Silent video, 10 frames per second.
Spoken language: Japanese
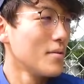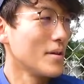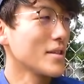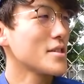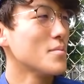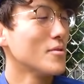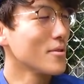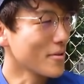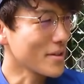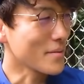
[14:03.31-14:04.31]
私も
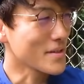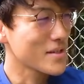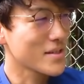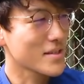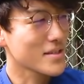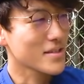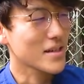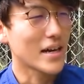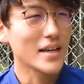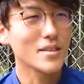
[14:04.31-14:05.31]
驚いてます。
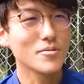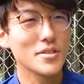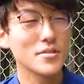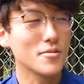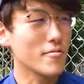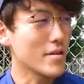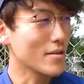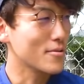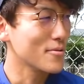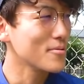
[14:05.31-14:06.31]
彼の実力は
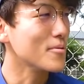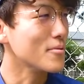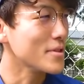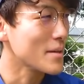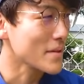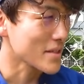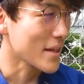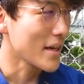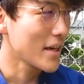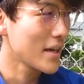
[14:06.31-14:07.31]
群を抜いてます
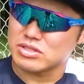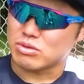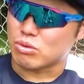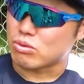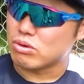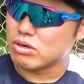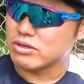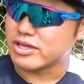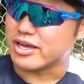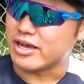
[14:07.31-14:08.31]
ね。とこ
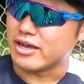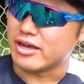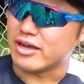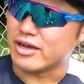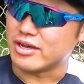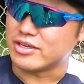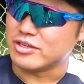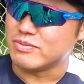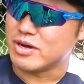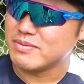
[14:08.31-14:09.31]
ろで
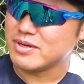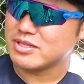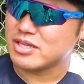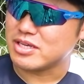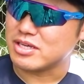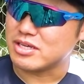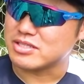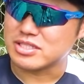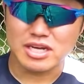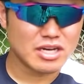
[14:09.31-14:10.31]
今まで
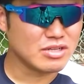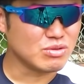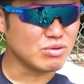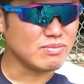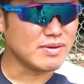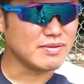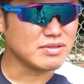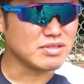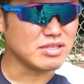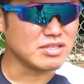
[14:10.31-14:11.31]
サードを守っ
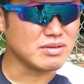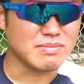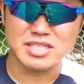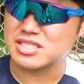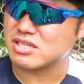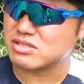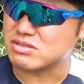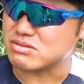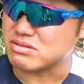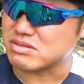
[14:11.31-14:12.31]
ていたまさ
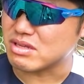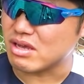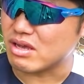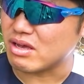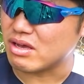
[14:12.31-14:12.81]
君って？